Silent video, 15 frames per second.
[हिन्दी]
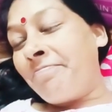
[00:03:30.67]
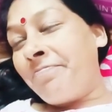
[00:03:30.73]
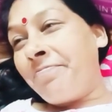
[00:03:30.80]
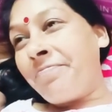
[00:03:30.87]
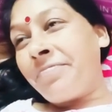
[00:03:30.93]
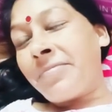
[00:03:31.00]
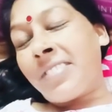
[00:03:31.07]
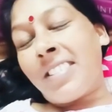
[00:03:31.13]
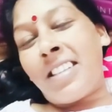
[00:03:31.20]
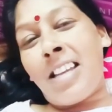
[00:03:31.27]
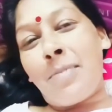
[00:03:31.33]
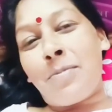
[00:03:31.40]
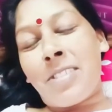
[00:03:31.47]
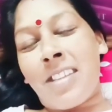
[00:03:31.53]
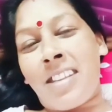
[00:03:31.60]
गम शेयर
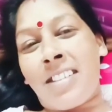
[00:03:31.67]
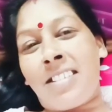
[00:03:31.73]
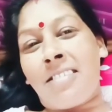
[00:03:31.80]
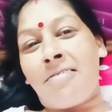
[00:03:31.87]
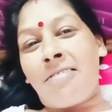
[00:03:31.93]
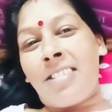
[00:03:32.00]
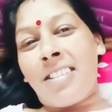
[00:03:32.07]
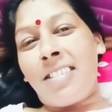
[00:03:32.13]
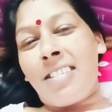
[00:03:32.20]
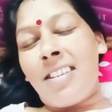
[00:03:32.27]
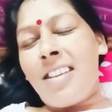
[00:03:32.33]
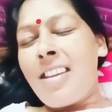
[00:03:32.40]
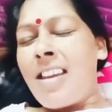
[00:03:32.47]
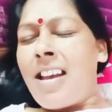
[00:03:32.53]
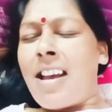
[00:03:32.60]
करूँगी
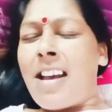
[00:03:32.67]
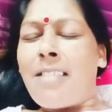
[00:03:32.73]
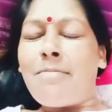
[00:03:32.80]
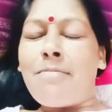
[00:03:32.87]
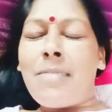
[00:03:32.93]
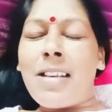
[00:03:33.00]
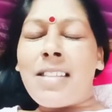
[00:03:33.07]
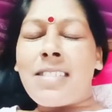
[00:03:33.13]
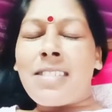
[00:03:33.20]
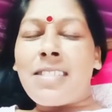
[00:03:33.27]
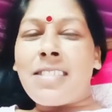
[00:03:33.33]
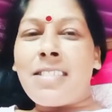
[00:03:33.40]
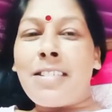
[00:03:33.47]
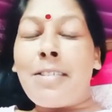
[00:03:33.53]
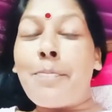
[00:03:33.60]
बस
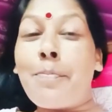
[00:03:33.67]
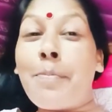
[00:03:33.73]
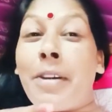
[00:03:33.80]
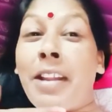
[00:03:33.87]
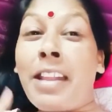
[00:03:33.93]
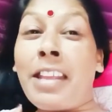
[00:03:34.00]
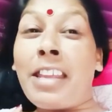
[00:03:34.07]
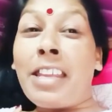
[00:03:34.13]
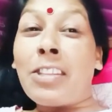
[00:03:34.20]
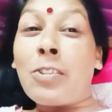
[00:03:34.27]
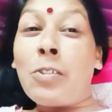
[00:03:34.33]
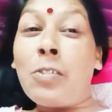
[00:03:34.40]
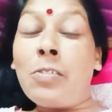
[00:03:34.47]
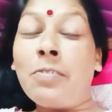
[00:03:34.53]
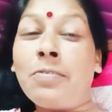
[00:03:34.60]
मरेंगे तो
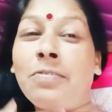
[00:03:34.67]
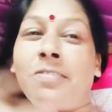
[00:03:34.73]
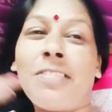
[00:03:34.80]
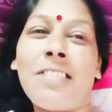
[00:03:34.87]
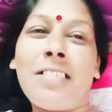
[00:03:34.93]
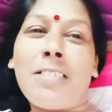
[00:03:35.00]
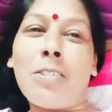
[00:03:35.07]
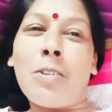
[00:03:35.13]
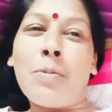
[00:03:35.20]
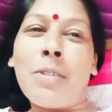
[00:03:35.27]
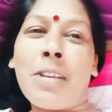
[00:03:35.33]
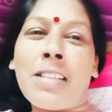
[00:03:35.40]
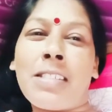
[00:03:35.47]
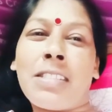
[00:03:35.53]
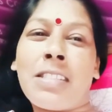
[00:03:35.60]
वो भी हंसते
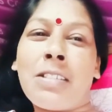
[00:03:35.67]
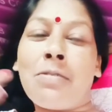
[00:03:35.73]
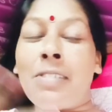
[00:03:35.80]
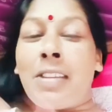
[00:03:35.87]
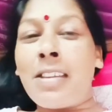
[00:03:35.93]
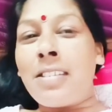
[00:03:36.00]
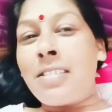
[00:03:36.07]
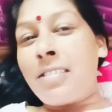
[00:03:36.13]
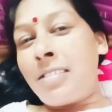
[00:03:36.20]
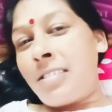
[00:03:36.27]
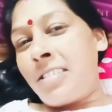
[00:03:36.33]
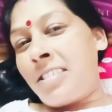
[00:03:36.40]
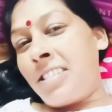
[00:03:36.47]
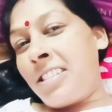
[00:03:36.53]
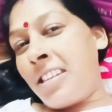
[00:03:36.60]
हुए
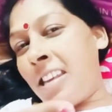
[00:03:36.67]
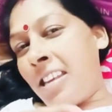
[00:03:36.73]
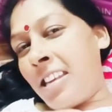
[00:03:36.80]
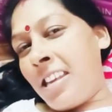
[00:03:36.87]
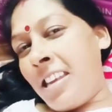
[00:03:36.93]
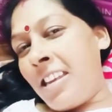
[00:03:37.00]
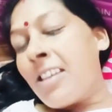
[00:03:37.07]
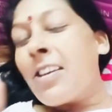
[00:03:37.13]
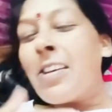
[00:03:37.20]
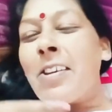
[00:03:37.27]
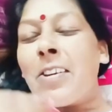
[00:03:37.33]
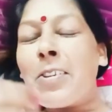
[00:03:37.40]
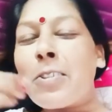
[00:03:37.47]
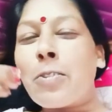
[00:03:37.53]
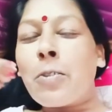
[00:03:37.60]
जिएंगे तो
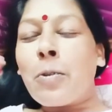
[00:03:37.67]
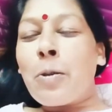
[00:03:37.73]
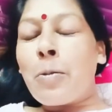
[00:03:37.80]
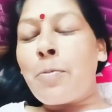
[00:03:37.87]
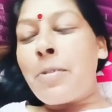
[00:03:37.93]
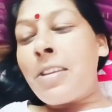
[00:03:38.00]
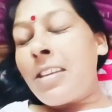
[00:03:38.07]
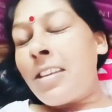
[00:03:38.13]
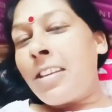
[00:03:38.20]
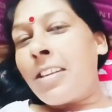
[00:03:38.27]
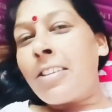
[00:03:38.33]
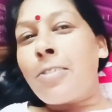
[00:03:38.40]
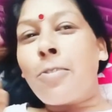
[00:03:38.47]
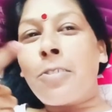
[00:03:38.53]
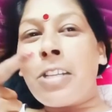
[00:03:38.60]
वो भी टूटे
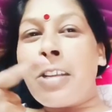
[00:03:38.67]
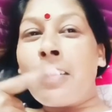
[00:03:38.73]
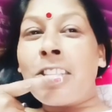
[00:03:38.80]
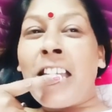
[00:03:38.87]
हुए दान लेके